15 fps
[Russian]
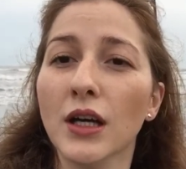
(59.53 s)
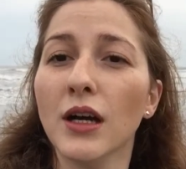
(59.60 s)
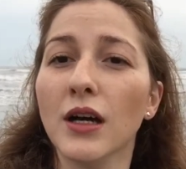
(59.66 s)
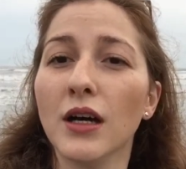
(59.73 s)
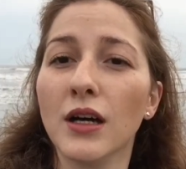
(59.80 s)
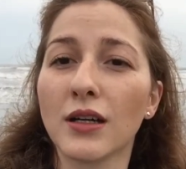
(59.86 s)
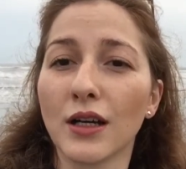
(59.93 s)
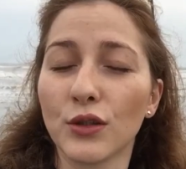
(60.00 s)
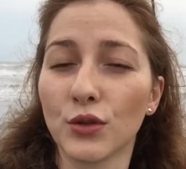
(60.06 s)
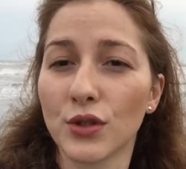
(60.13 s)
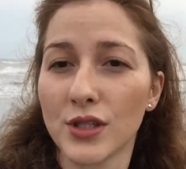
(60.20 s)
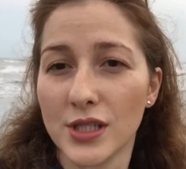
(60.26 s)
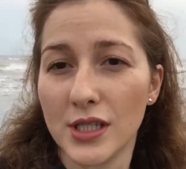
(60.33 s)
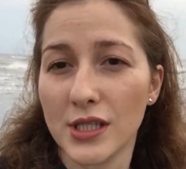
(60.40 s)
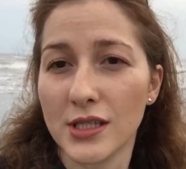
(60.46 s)
а,
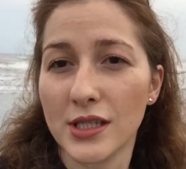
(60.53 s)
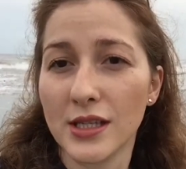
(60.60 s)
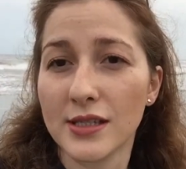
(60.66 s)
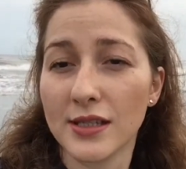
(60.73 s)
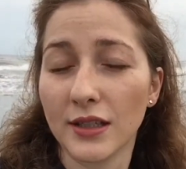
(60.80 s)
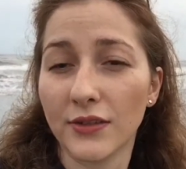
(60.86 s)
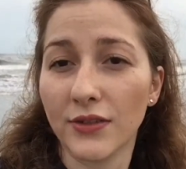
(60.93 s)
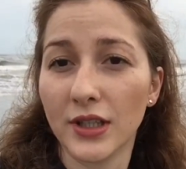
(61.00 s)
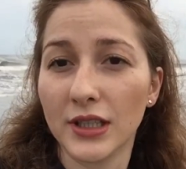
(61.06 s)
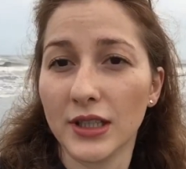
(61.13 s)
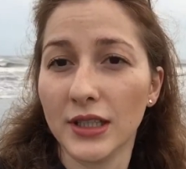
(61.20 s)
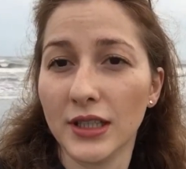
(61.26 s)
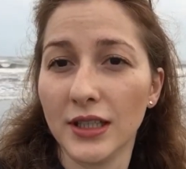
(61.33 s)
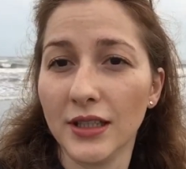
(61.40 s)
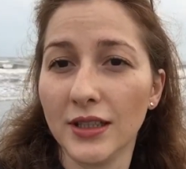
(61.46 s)
который здесь есть от
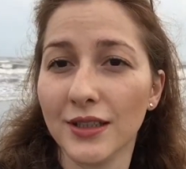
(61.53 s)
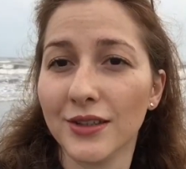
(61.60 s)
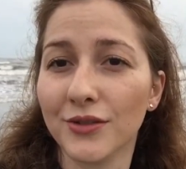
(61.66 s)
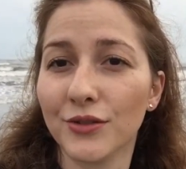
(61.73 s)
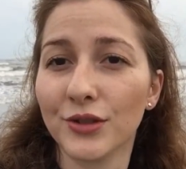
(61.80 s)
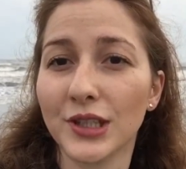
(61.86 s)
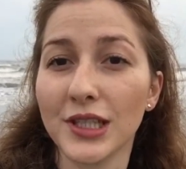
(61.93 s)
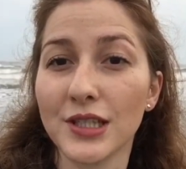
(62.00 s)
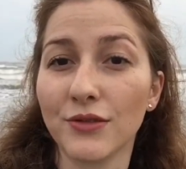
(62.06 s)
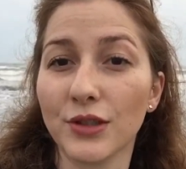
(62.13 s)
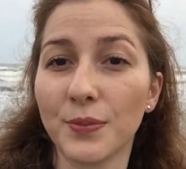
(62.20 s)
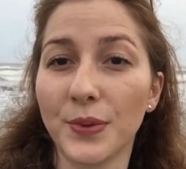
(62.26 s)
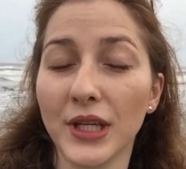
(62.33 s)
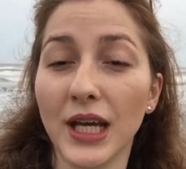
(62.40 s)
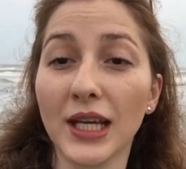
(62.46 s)
воды. Вот эти вот
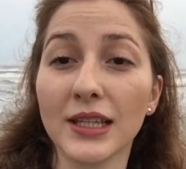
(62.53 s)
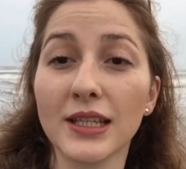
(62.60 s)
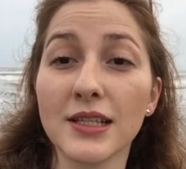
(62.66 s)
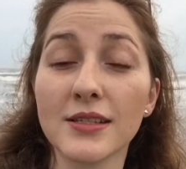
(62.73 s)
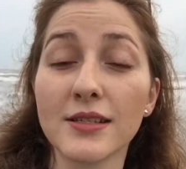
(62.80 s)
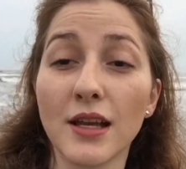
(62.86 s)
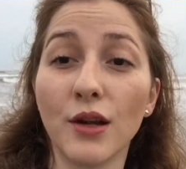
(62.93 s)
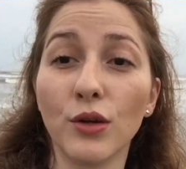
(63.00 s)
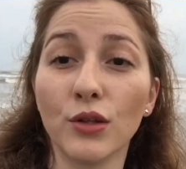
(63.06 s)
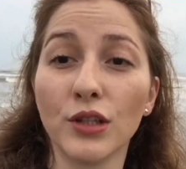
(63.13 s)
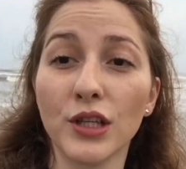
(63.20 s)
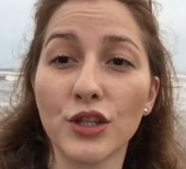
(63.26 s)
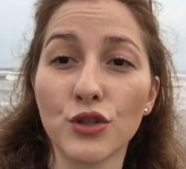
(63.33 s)
приятные соленые